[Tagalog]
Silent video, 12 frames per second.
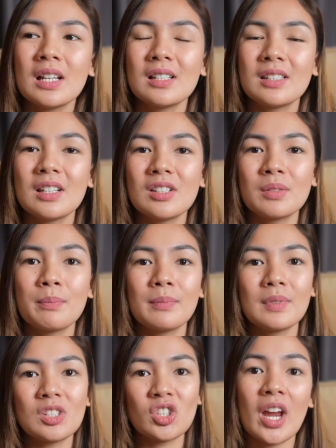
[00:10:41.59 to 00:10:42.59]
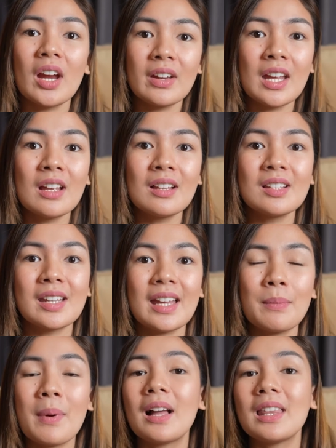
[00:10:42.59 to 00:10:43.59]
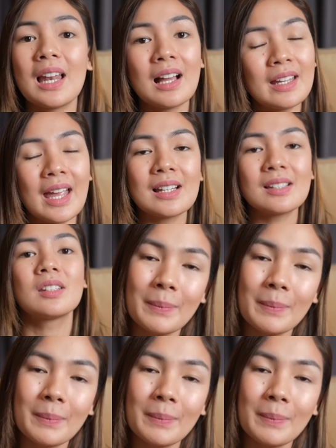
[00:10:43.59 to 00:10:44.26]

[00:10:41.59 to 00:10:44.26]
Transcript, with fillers: since sharing sa ibang nilang guests,